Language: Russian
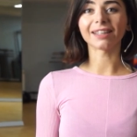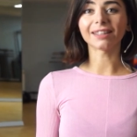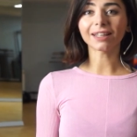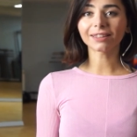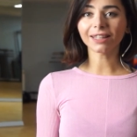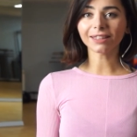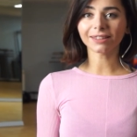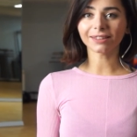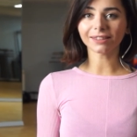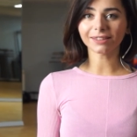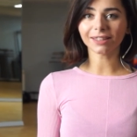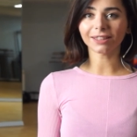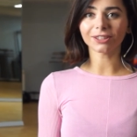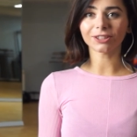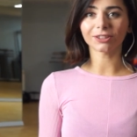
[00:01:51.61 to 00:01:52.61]
иногда
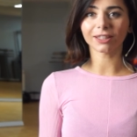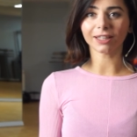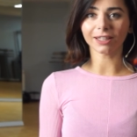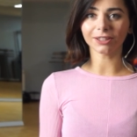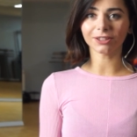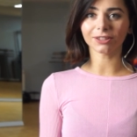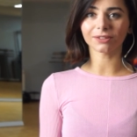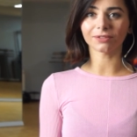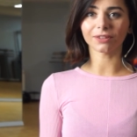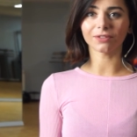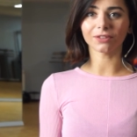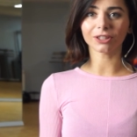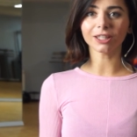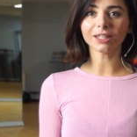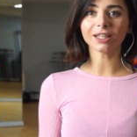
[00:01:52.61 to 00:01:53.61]
недостаточное количество
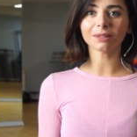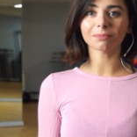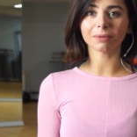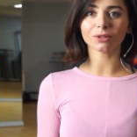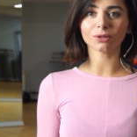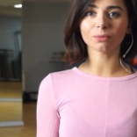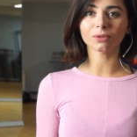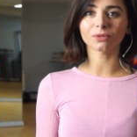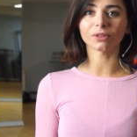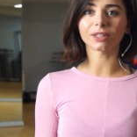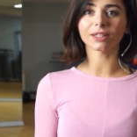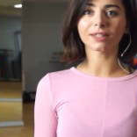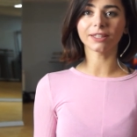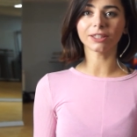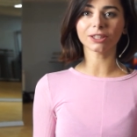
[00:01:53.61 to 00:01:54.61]
движения способствует
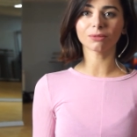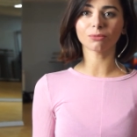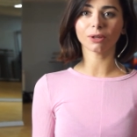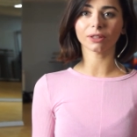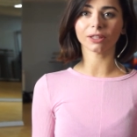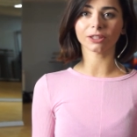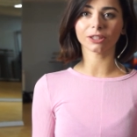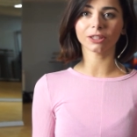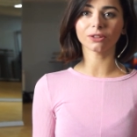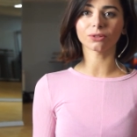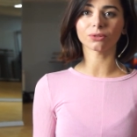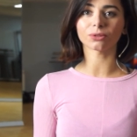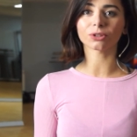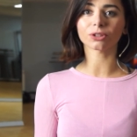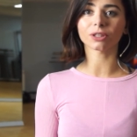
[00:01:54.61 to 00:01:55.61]
излишнему
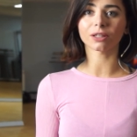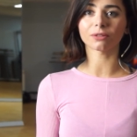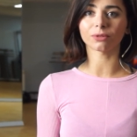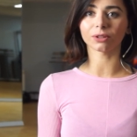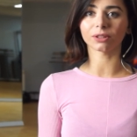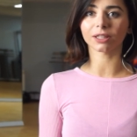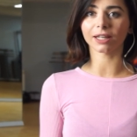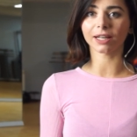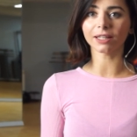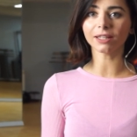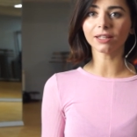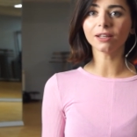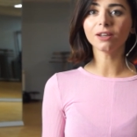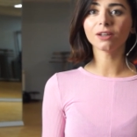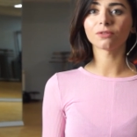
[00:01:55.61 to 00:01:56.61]
отложению жировой
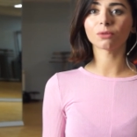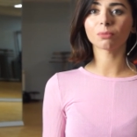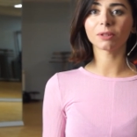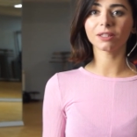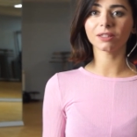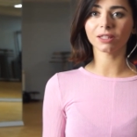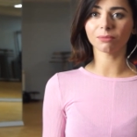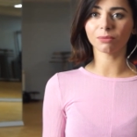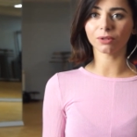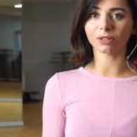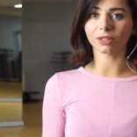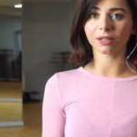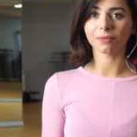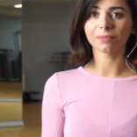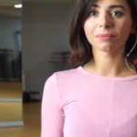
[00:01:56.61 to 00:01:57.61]
ткани в области
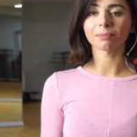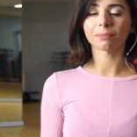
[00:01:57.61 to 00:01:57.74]
бедер,